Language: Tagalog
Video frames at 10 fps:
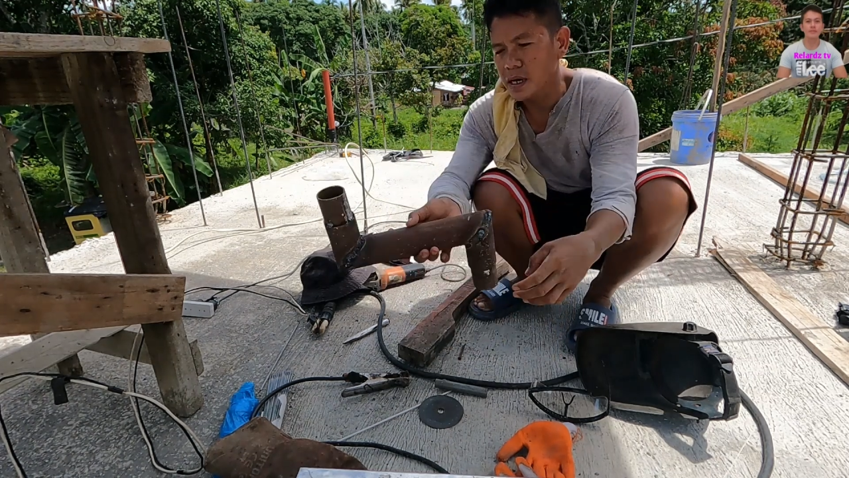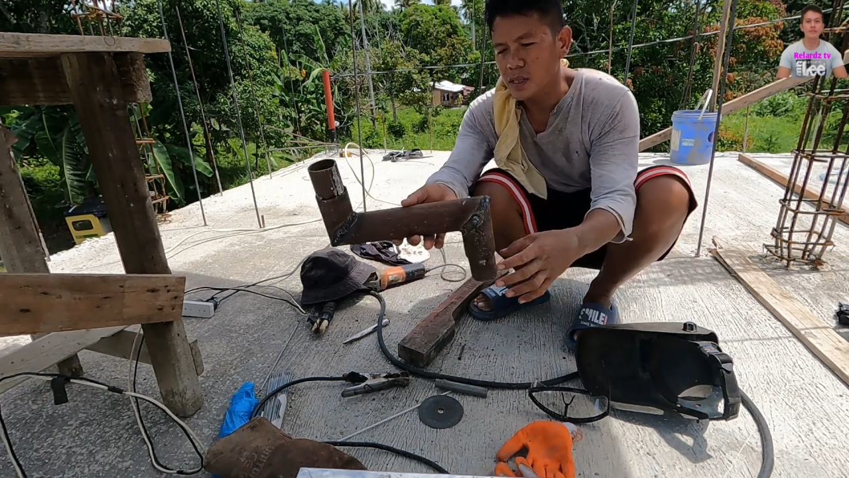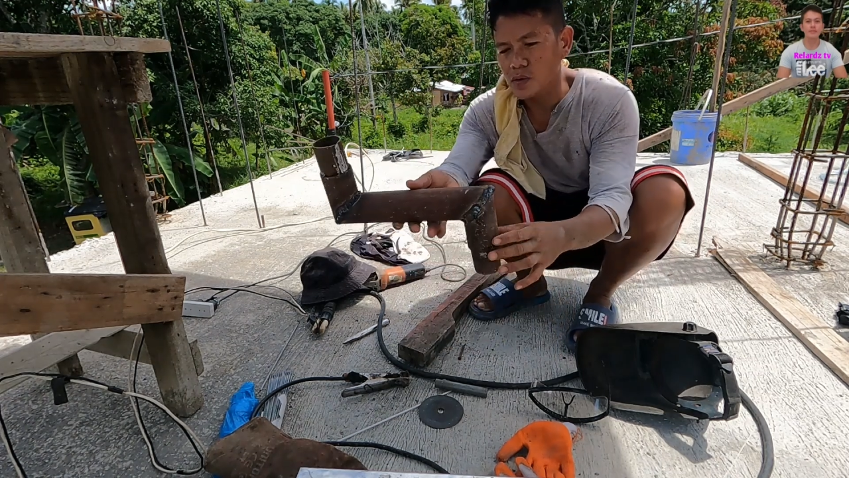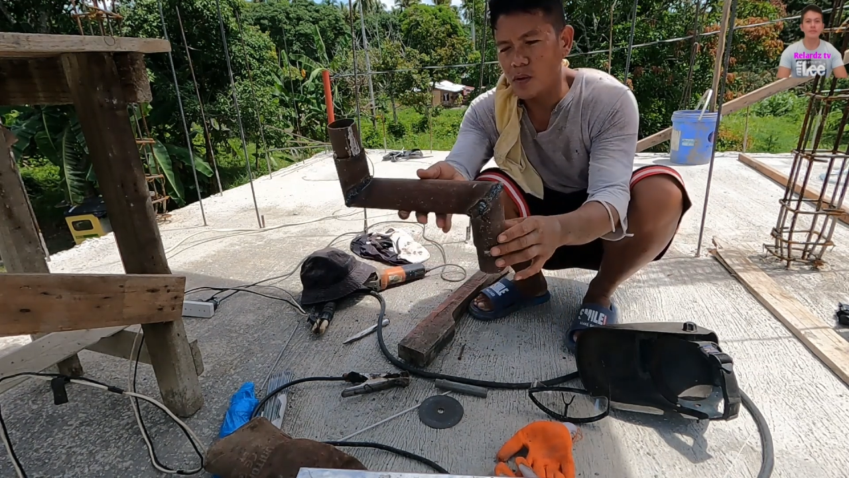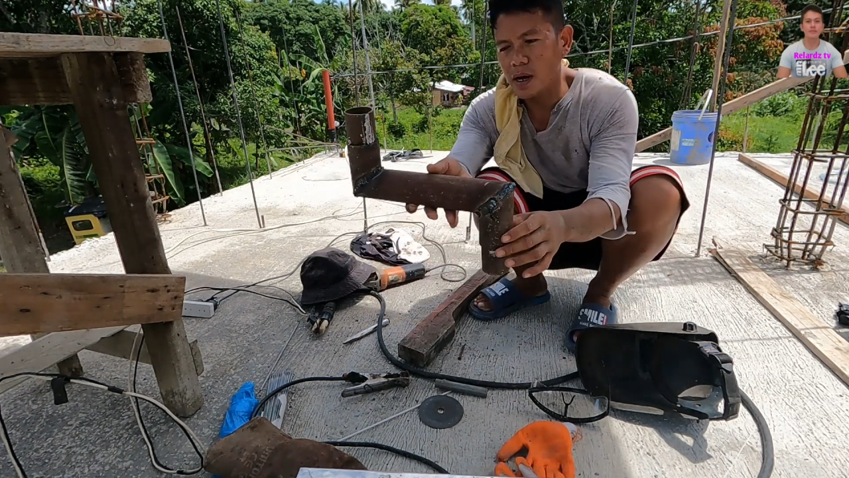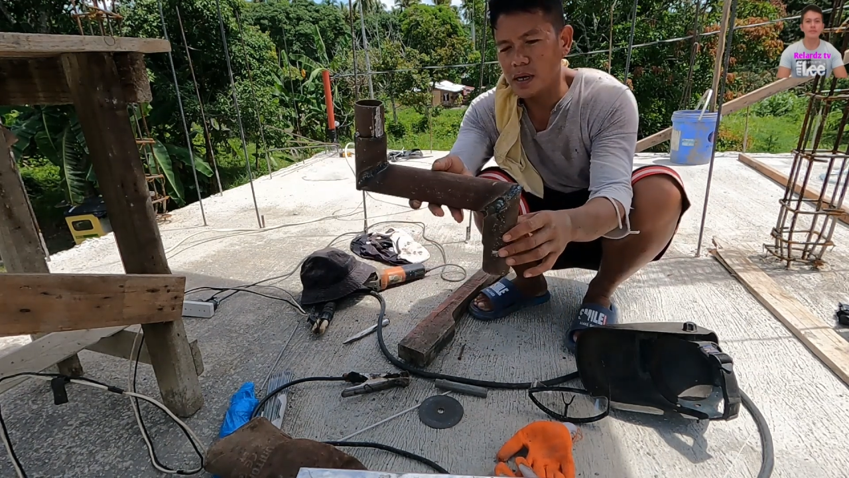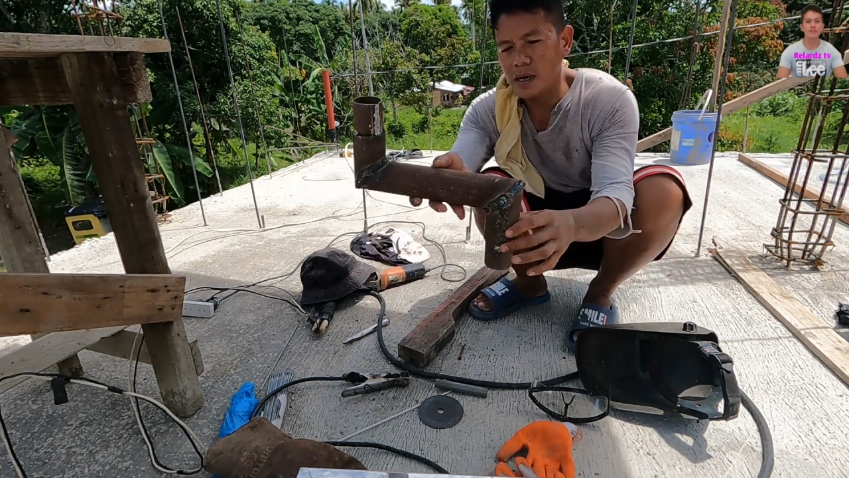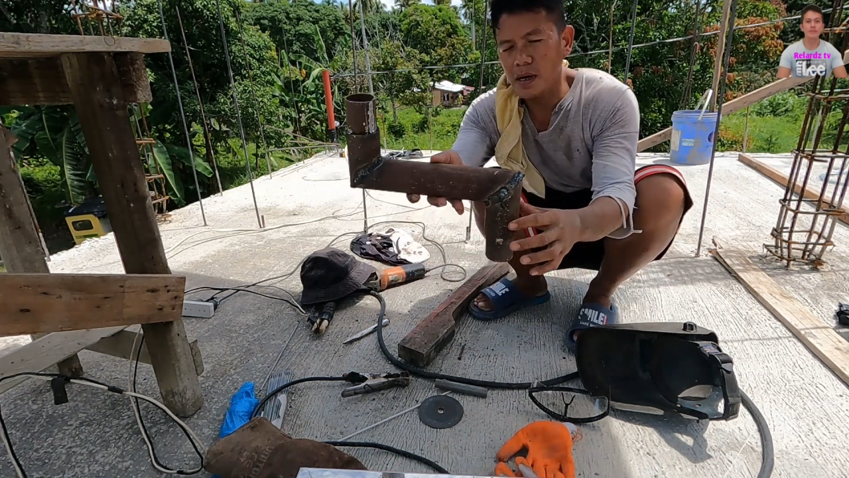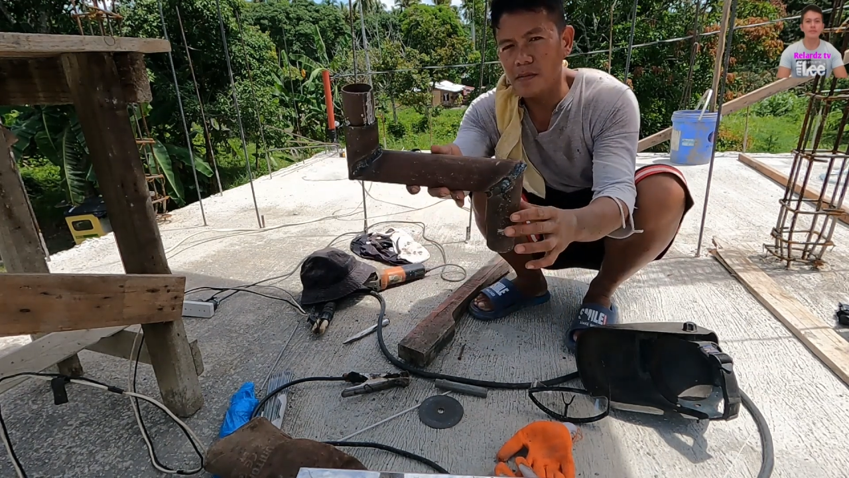ito ay